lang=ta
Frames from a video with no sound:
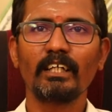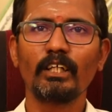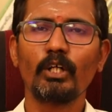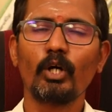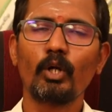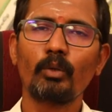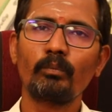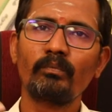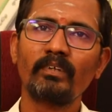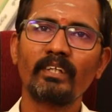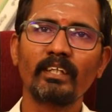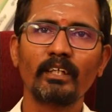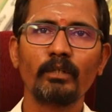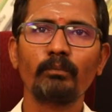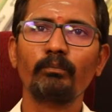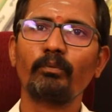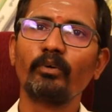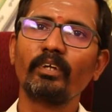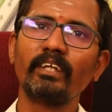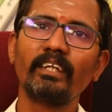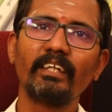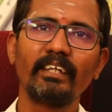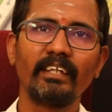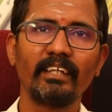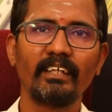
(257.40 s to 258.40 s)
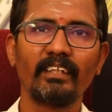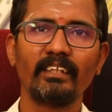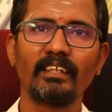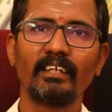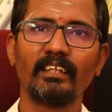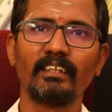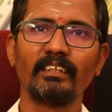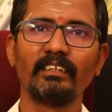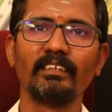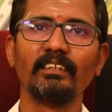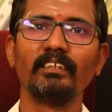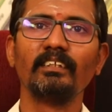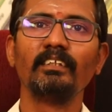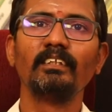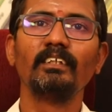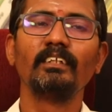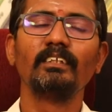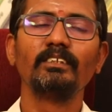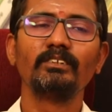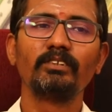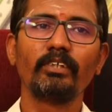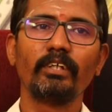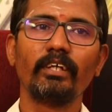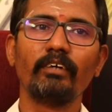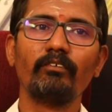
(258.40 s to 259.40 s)
கவர்மெண்ட்டுக்கு போய்கிட்டே தான் இருக்குது
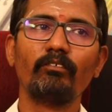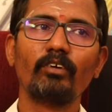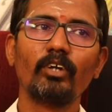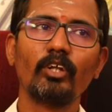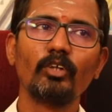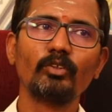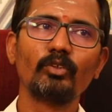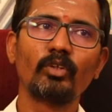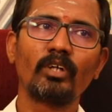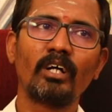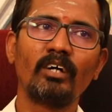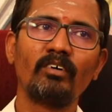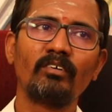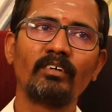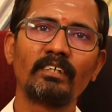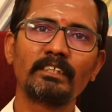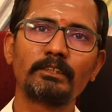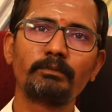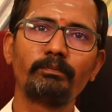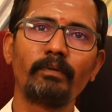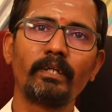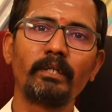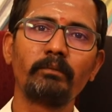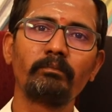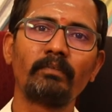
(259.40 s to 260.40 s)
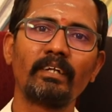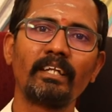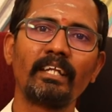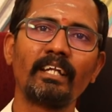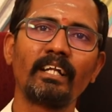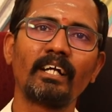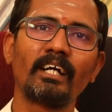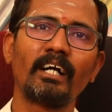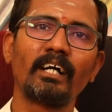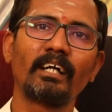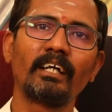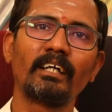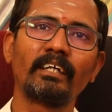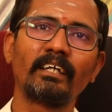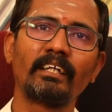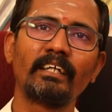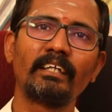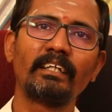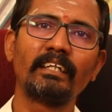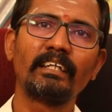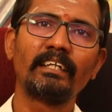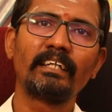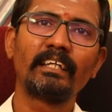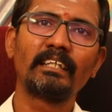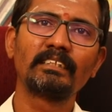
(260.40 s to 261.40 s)
ஸோ எவ்வளோ தூரம் அவங்க ஸ்பெண்ட் பண்ணியிருக்காங்கங்கிற
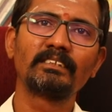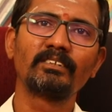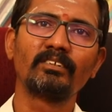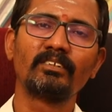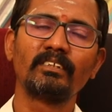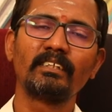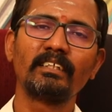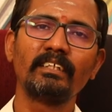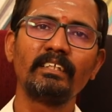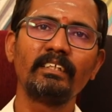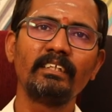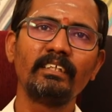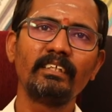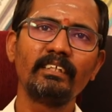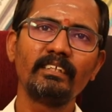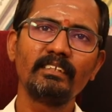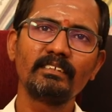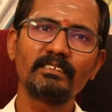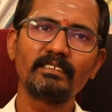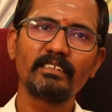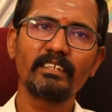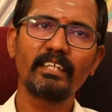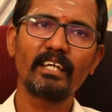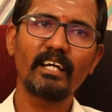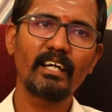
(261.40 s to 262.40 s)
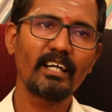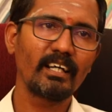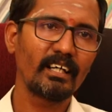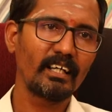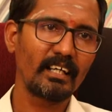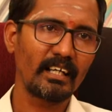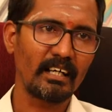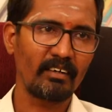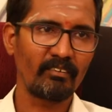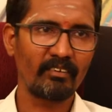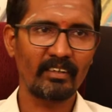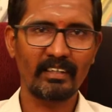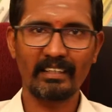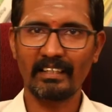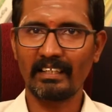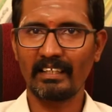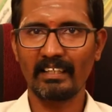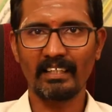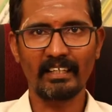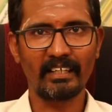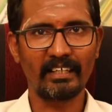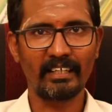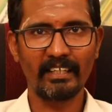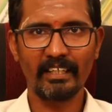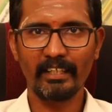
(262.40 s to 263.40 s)
டீட்டெயில்ஸ் வந்து ஈஸியாக
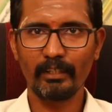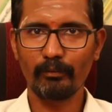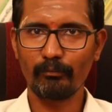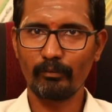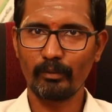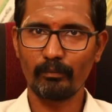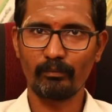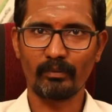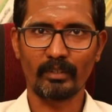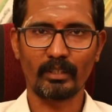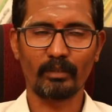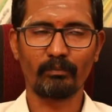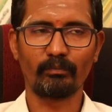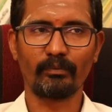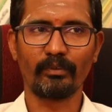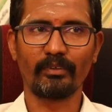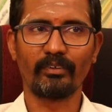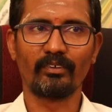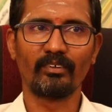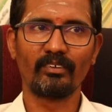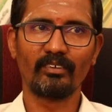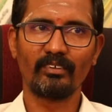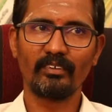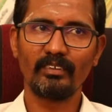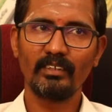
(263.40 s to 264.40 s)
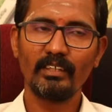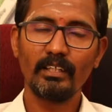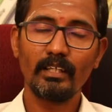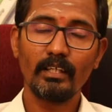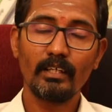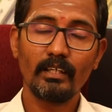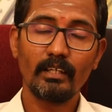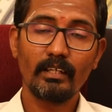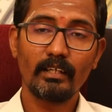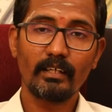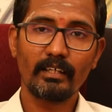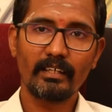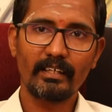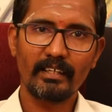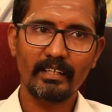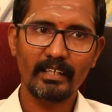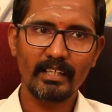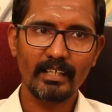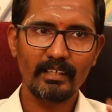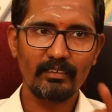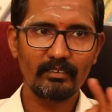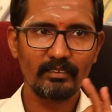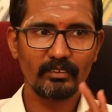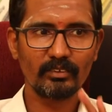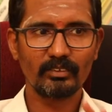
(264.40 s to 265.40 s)
அவங்களால ஐடென்டிஃபை பண்ண முடியும்
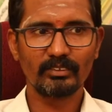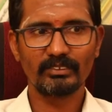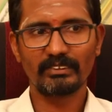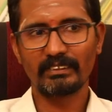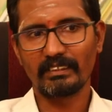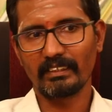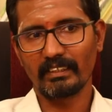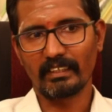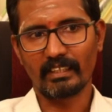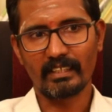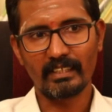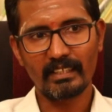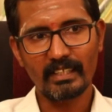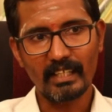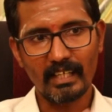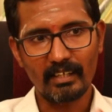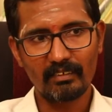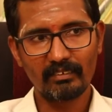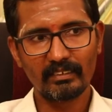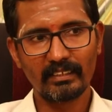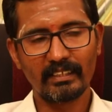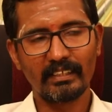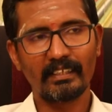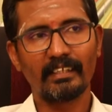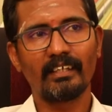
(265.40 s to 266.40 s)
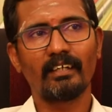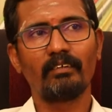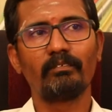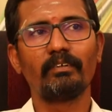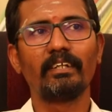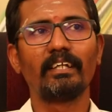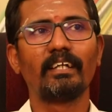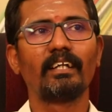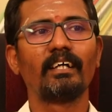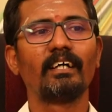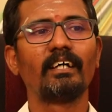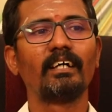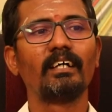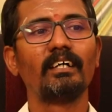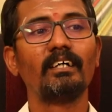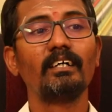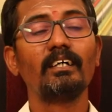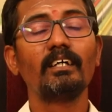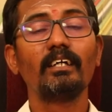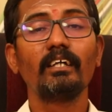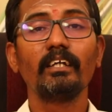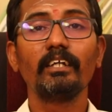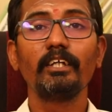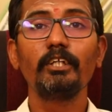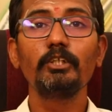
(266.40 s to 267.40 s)
ரெண்டாவது கொஸ்டின் ரெண்டாவது என்ன அப்படின்னா
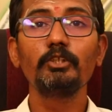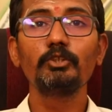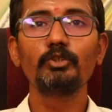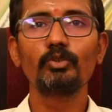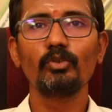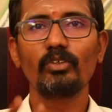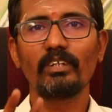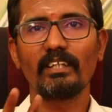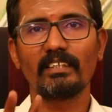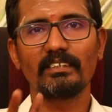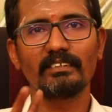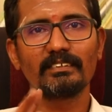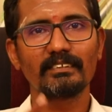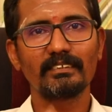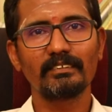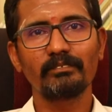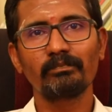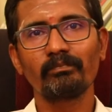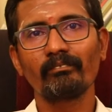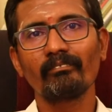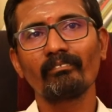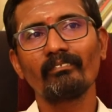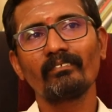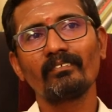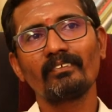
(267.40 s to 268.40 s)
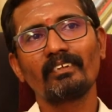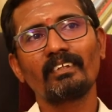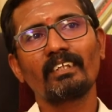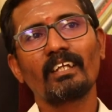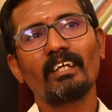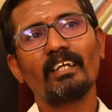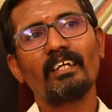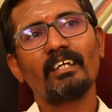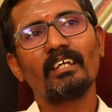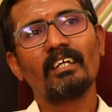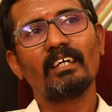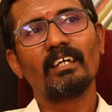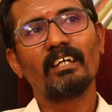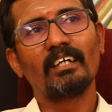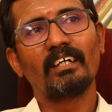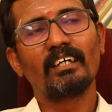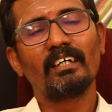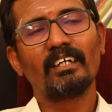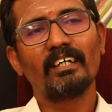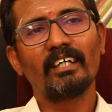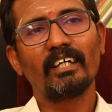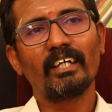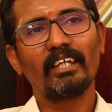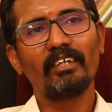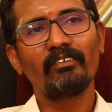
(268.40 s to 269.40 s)
இன்சூரன்ஸ்
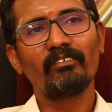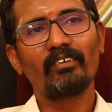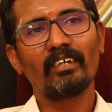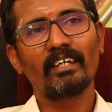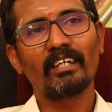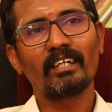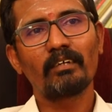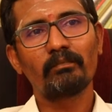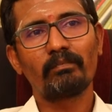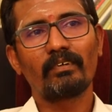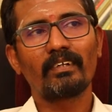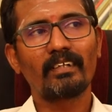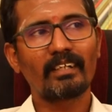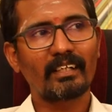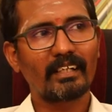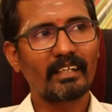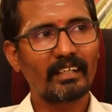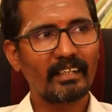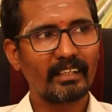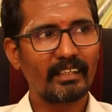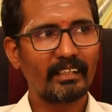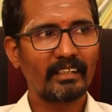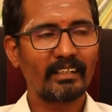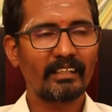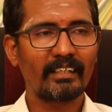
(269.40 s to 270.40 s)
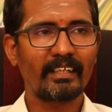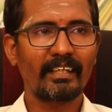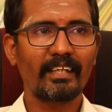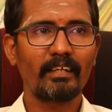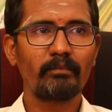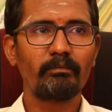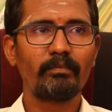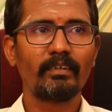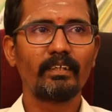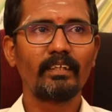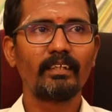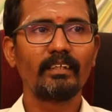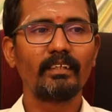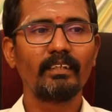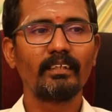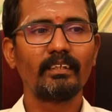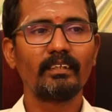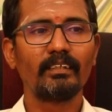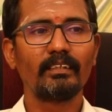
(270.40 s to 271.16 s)
இவங்க என்ன பண்ணுறாங்க நிறைய பேர்